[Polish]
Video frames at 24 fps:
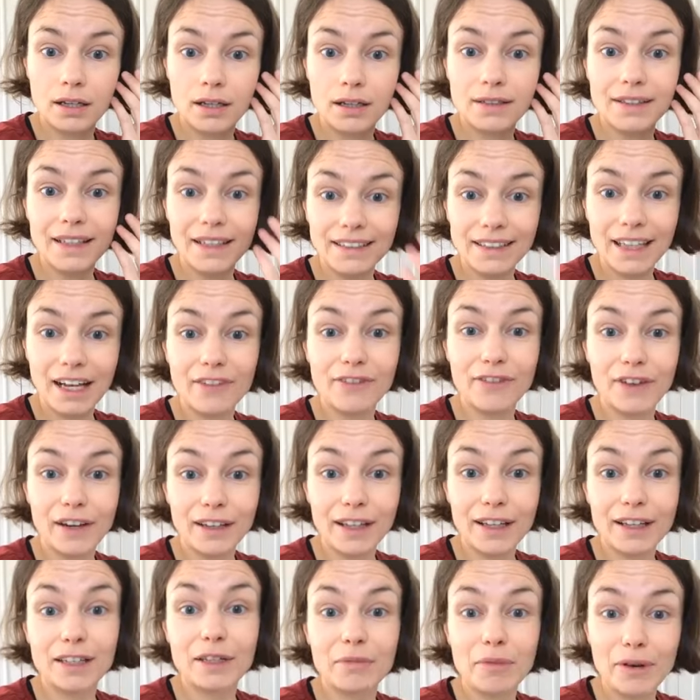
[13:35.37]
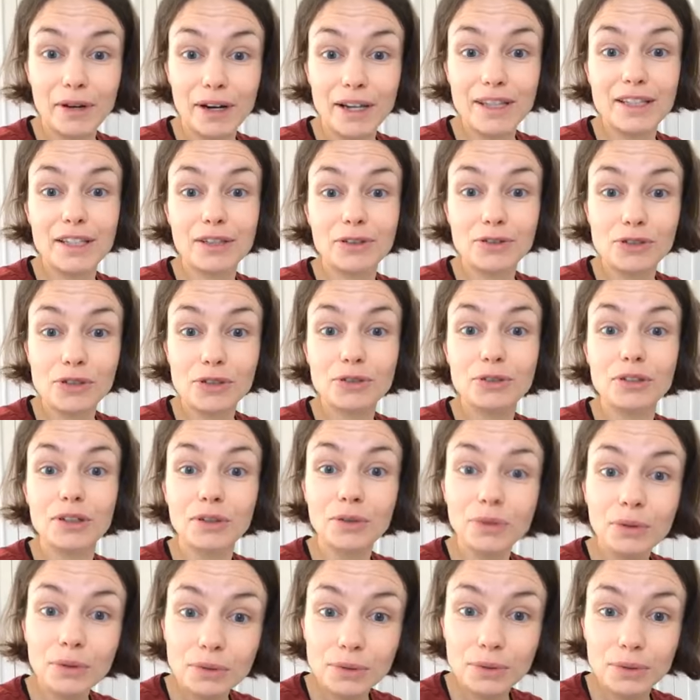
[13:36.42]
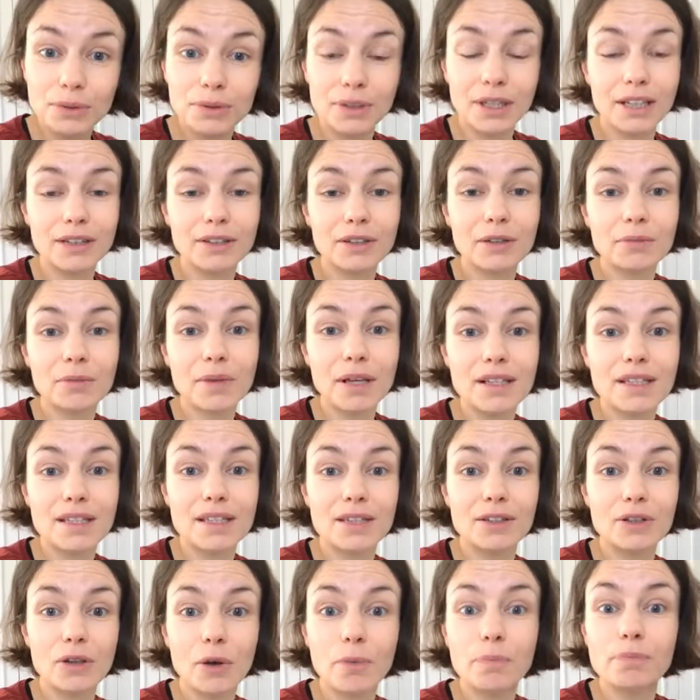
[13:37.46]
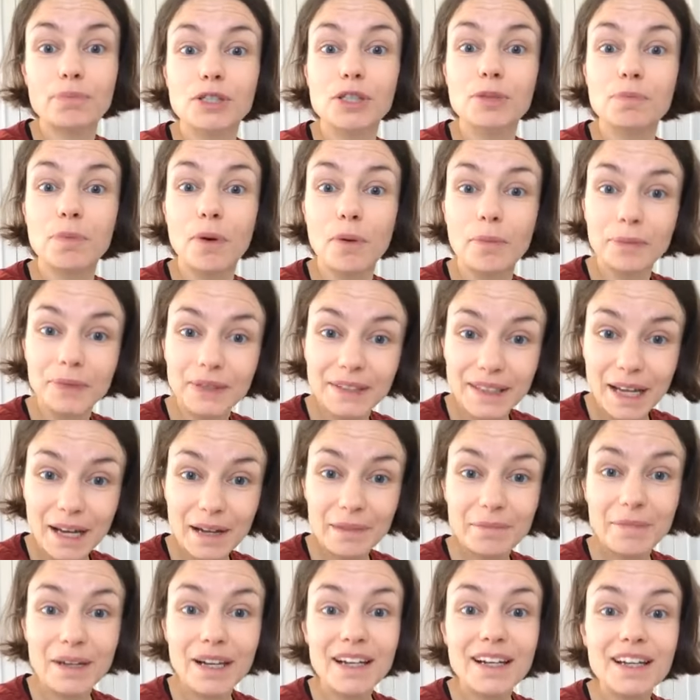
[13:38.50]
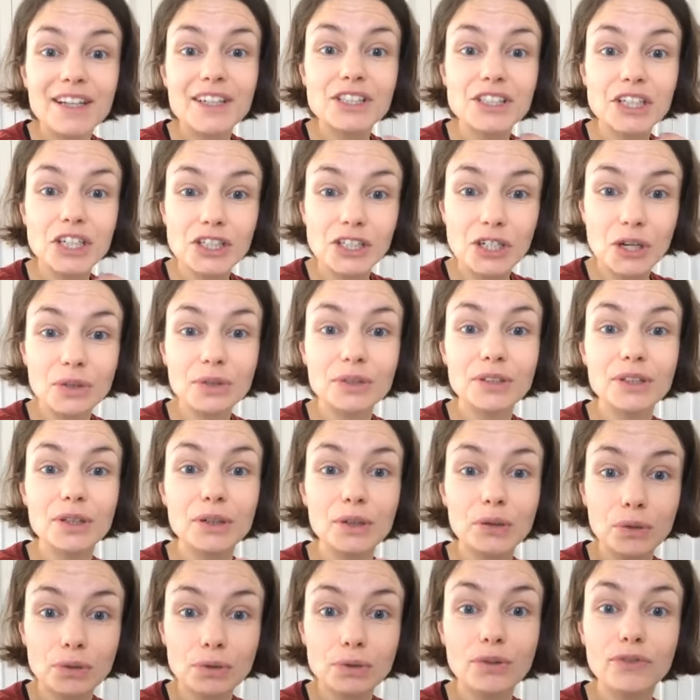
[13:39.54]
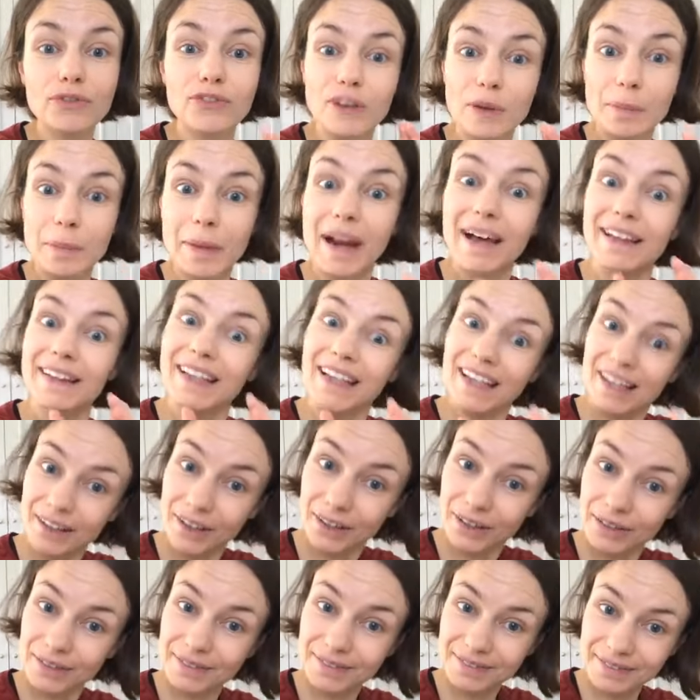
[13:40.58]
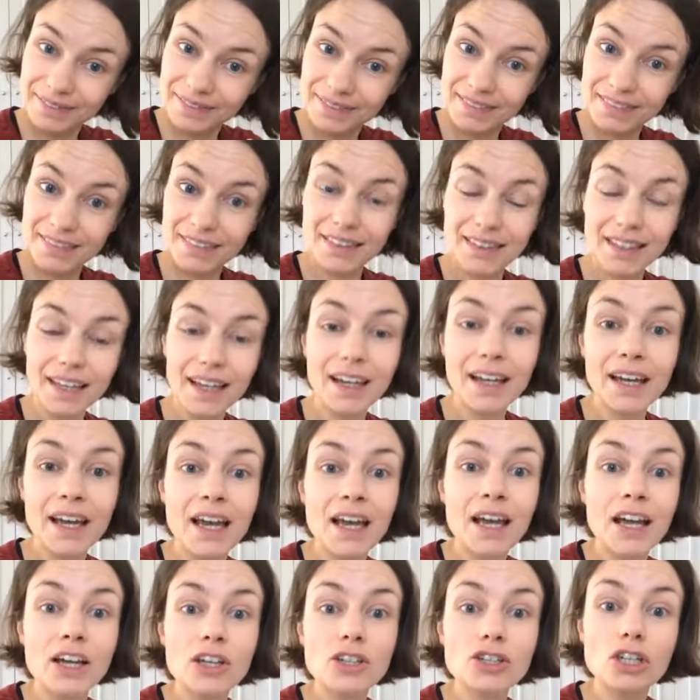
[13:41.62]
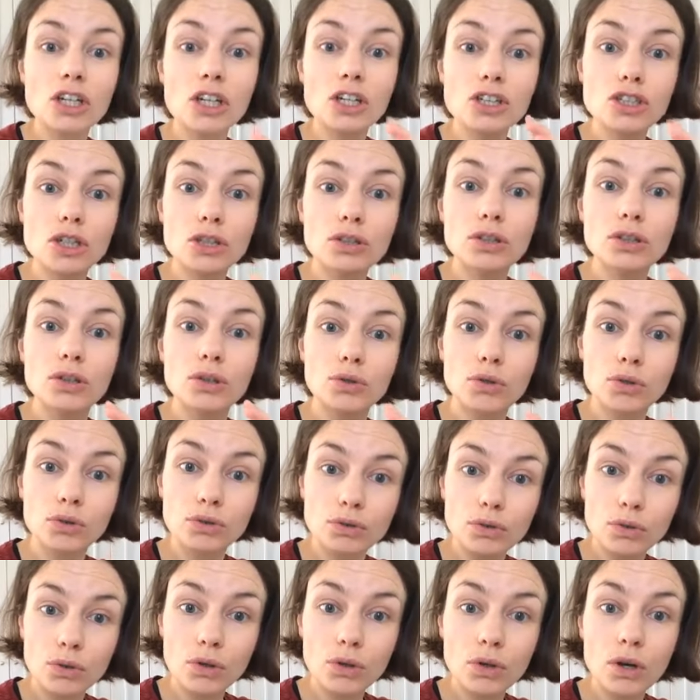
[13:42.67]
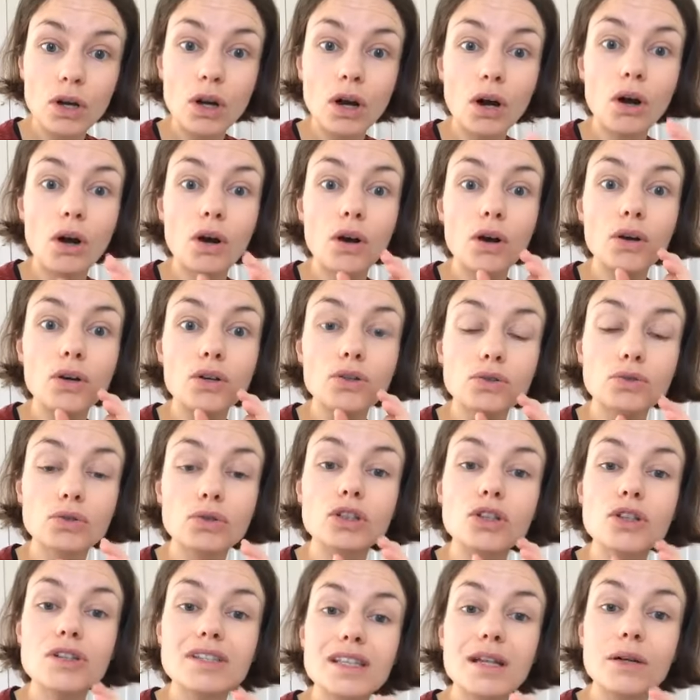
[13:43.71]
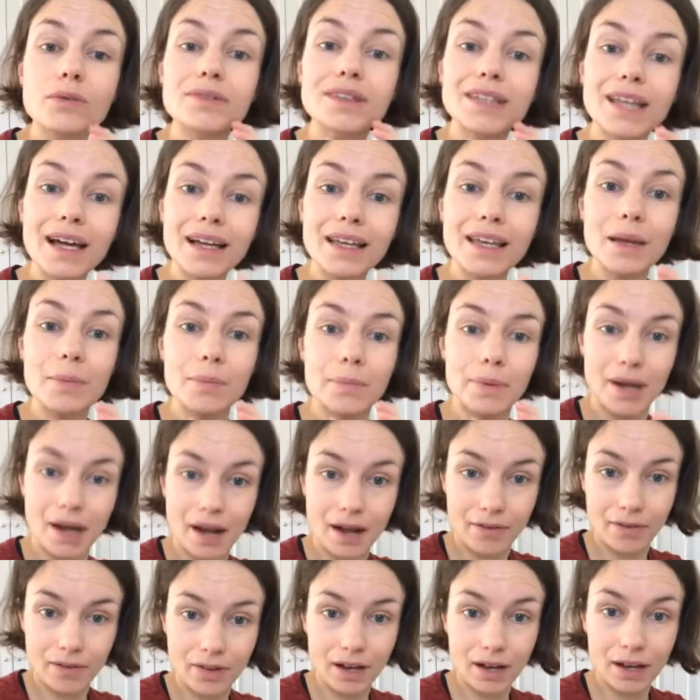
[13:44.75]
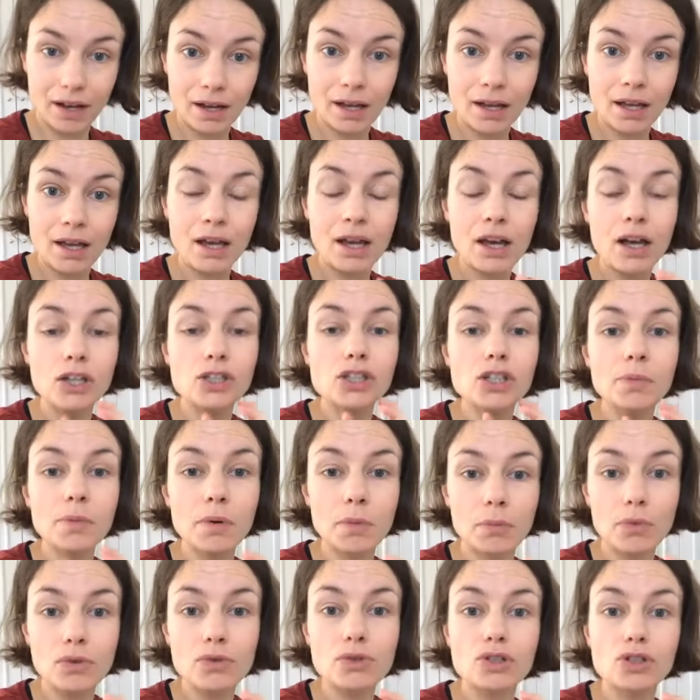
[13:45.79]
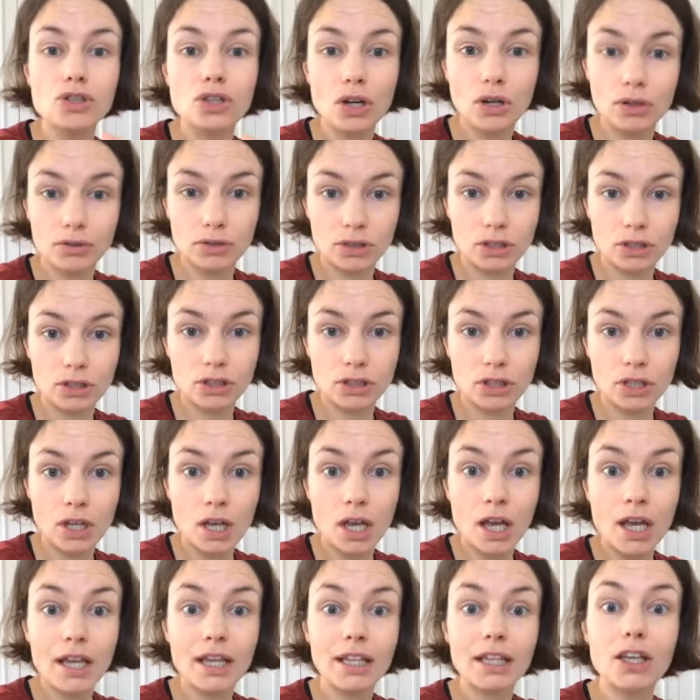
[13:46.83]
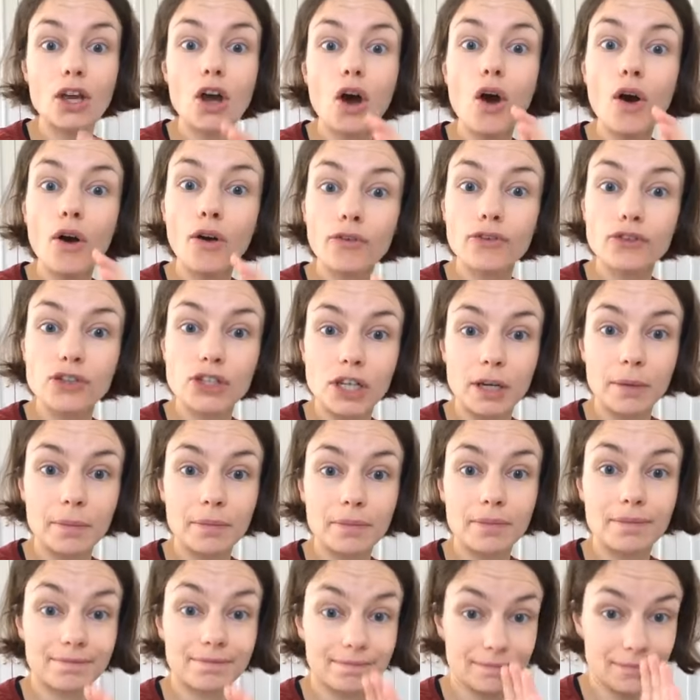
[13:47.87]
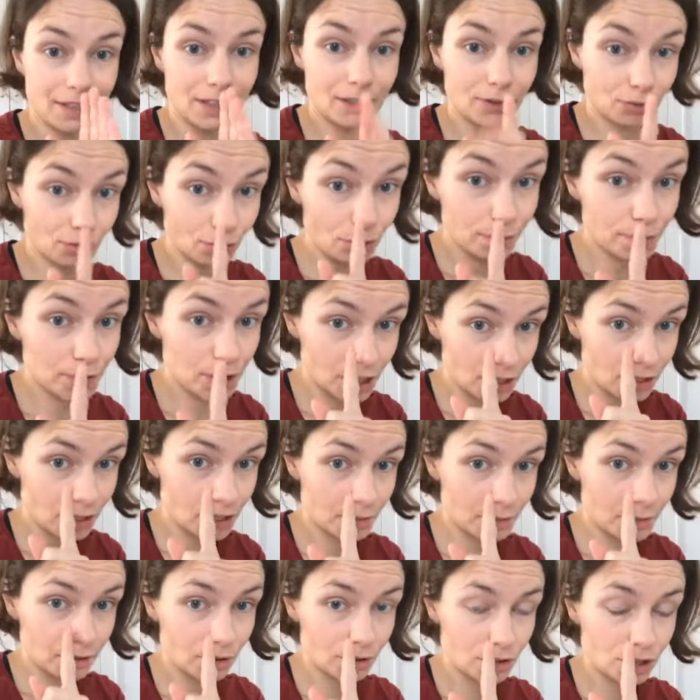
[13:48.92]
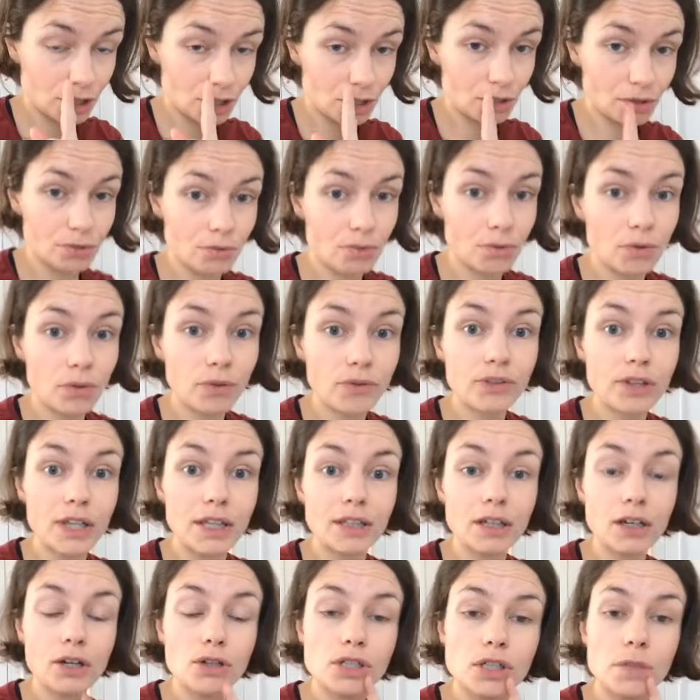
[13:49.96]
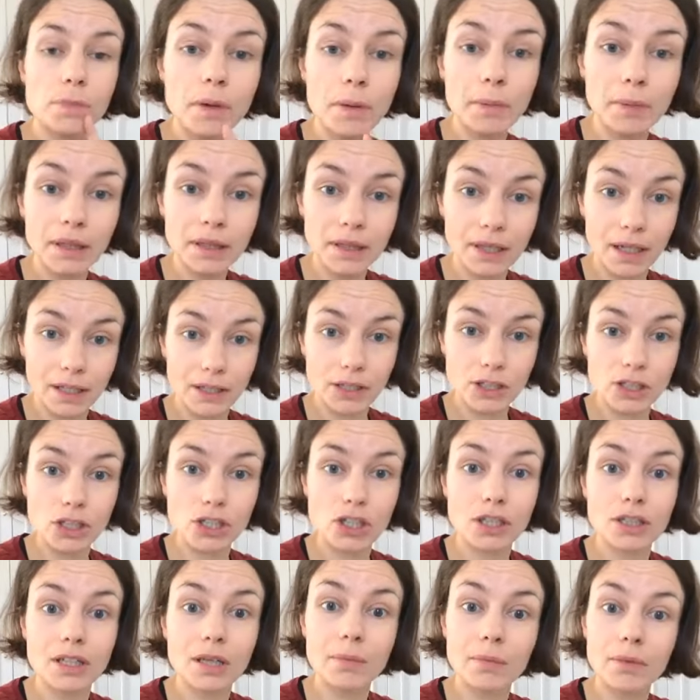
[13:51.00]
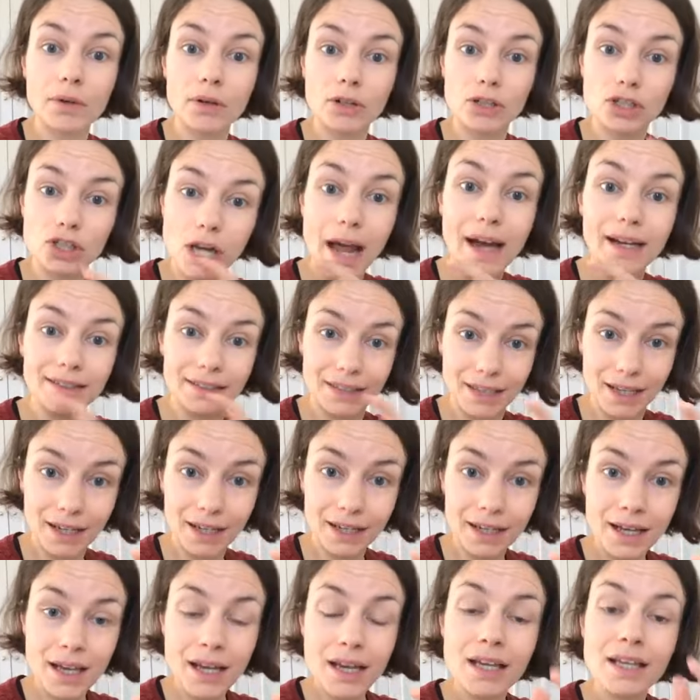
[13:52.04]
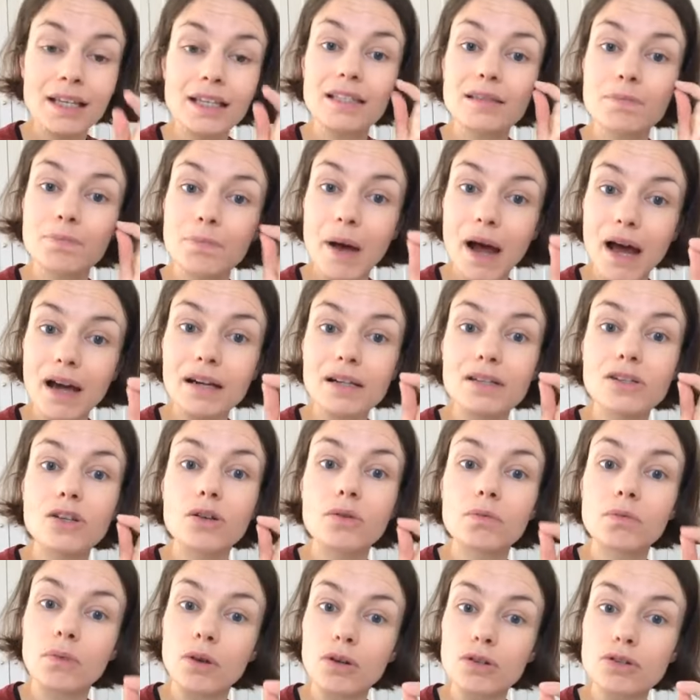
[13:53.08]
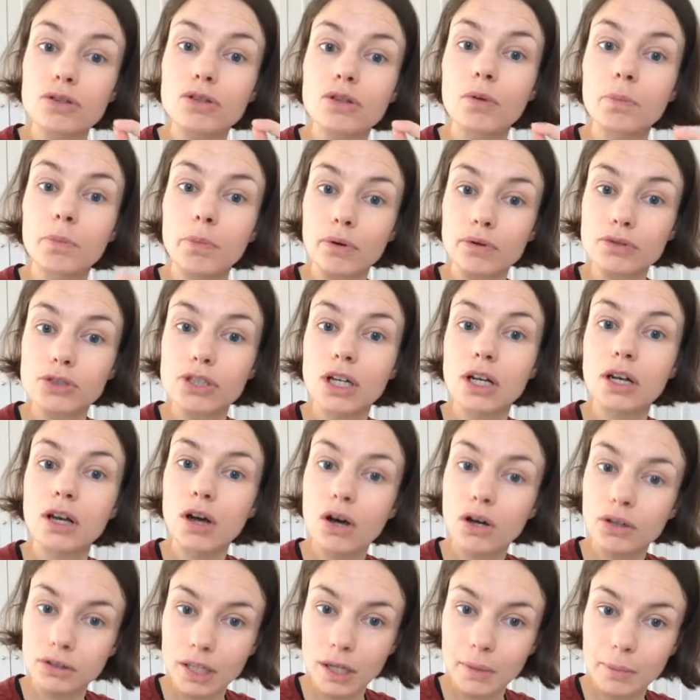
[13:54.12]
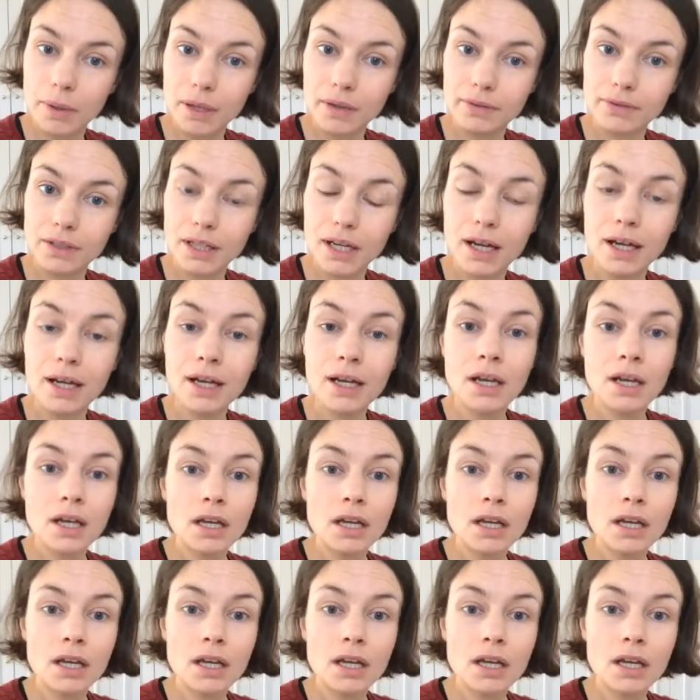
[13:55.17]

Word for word: tak, tak, Franek, demokracja to rządy ludu, natomiast no, przypominam, że rządy ludu wybranego, tak? Czyli rządy ludu, który dostał takie prawa, żeby móc rządzić. I owszem, i tu przejdziemy do szczegółów, dlatego że pamiętajcie, że szlachta jest bardzo mocno podzielona, prawda?